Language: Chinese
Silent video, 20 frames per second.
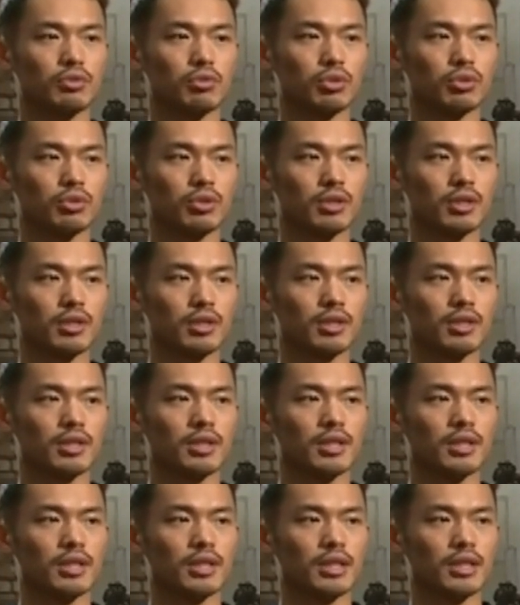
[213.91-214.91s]
但是我觉
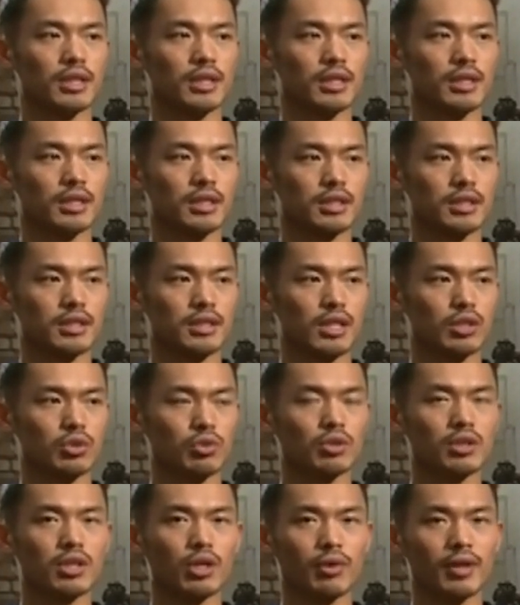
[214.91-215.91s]
得，
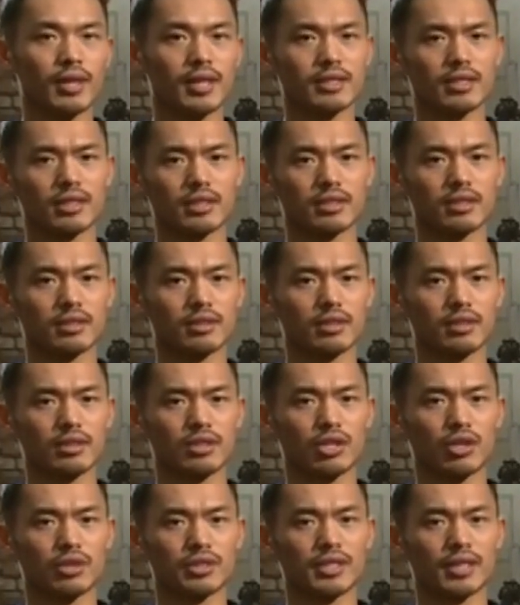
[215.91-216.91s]
再从客观来讲，
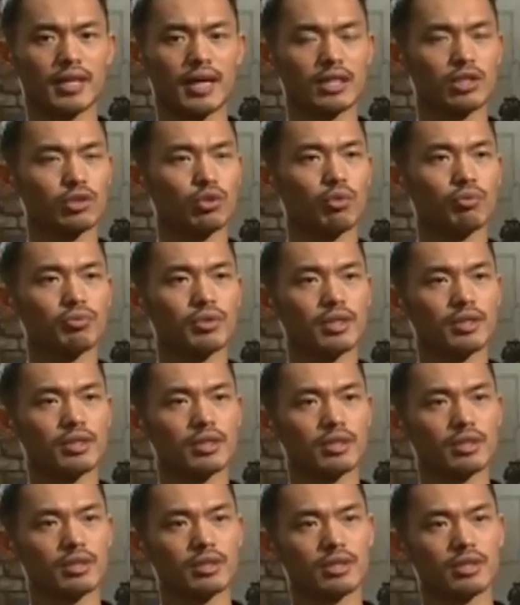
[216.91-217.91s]
可能条件还是同
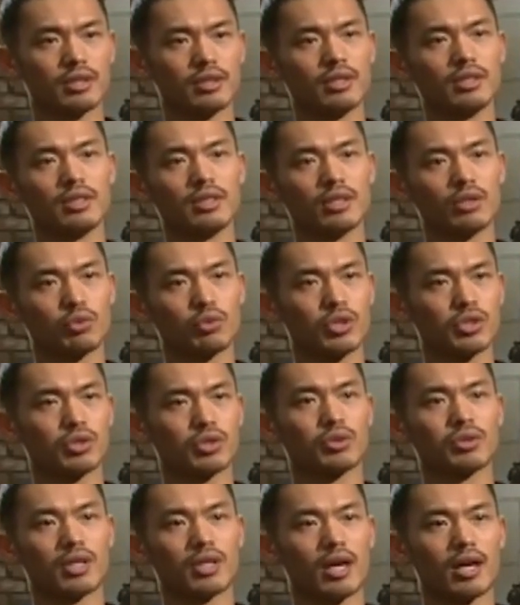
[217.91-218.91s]
等的，可能你的
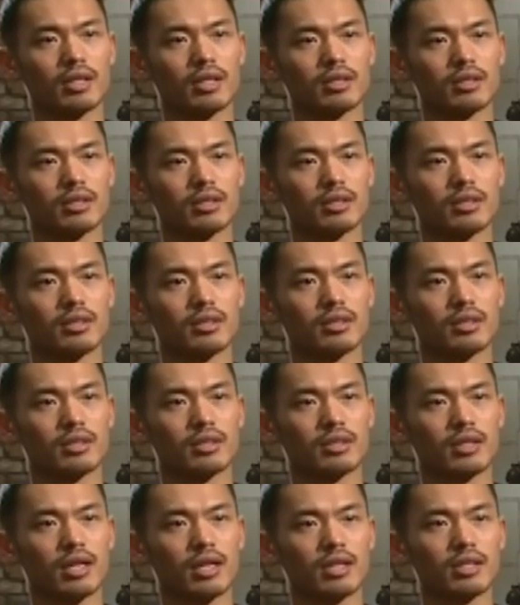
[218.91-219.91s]
对手他的
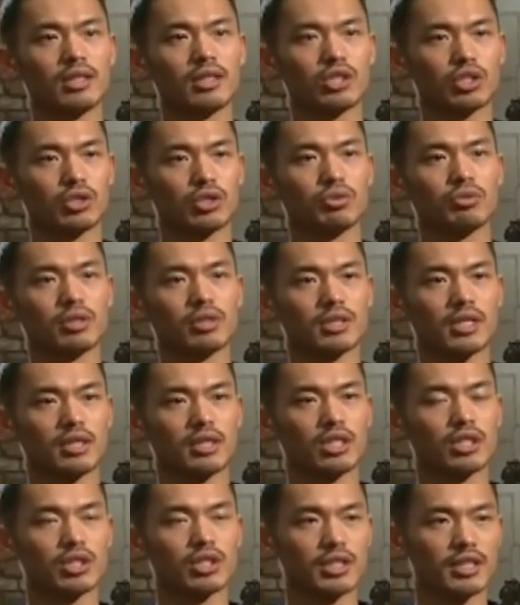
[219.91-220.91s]
他跟你使用
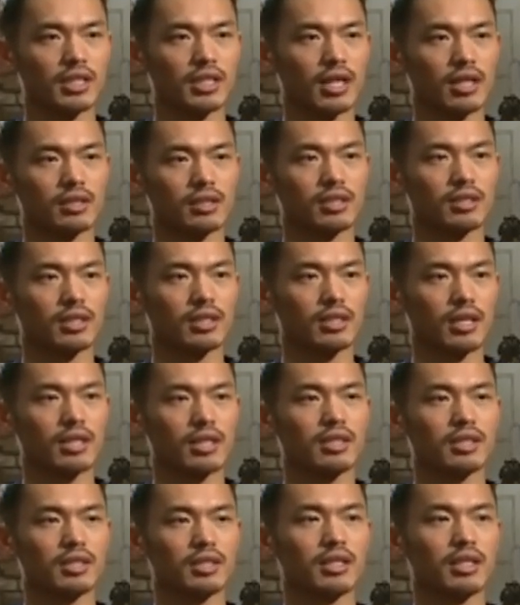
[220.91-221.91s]
的场地是一样的，
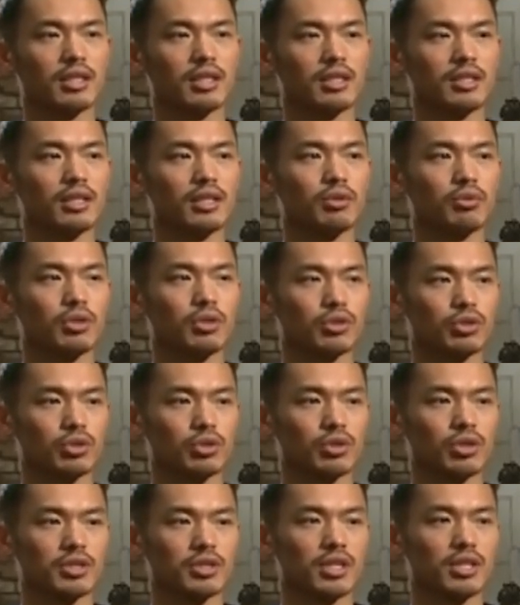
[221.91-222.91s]
那他可能也一定
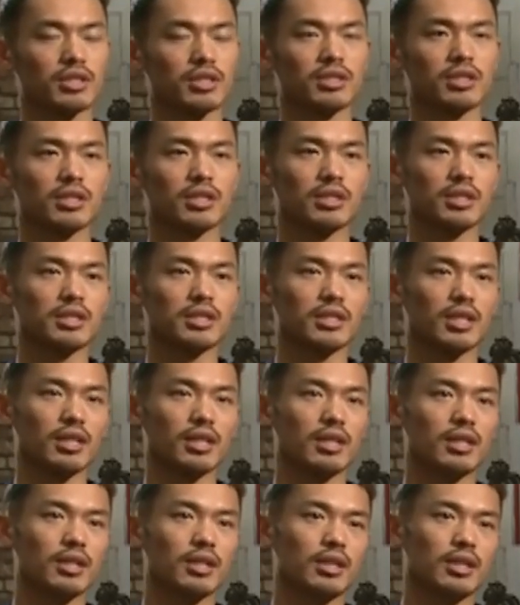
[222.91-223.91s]
会受到这样的一些
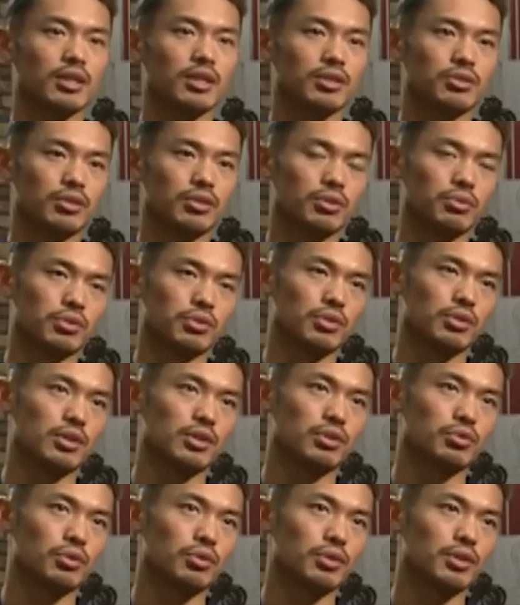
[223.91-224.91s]
影响。所以
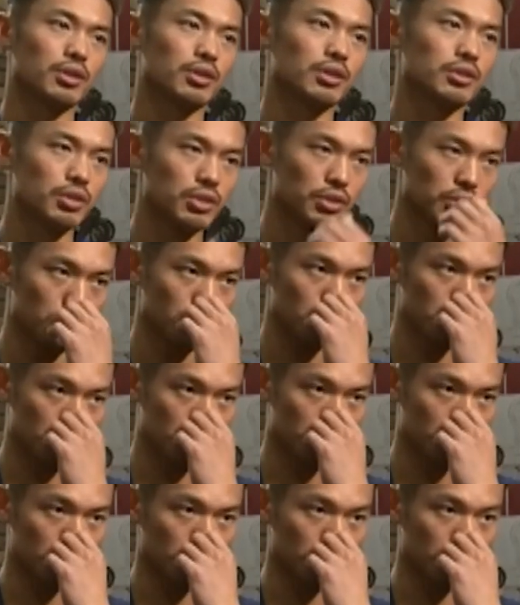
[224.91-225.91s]
我觉得作为一个竞
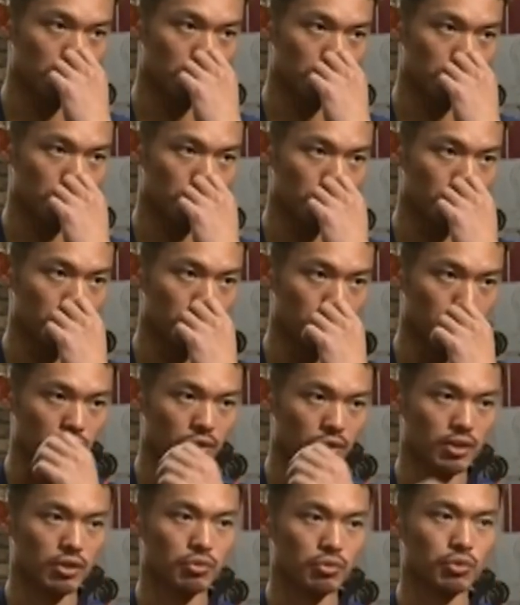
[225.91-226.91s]
技竞技的体育
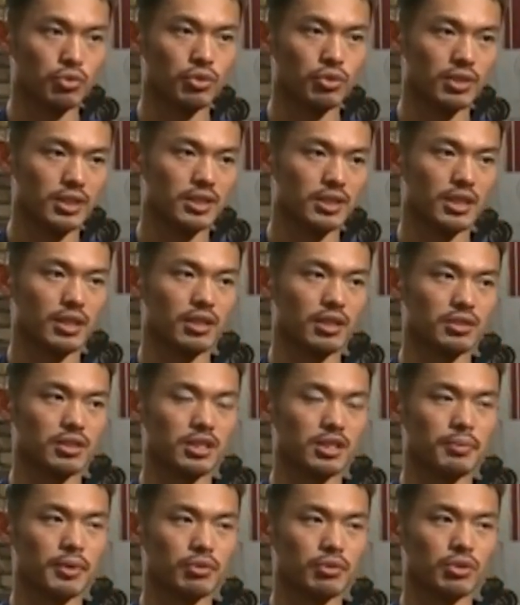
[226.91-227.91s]
运动员，如果你
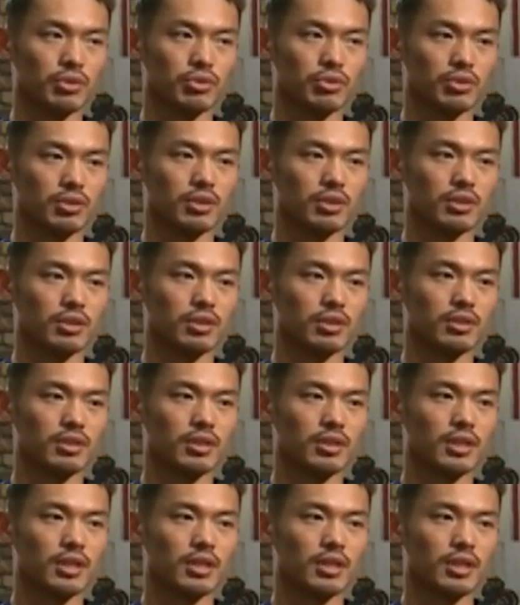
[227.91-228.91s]
想要击败对手，可
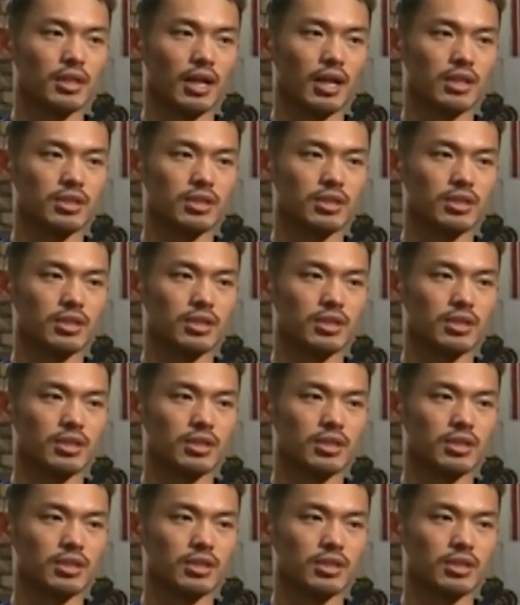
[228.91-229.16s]
能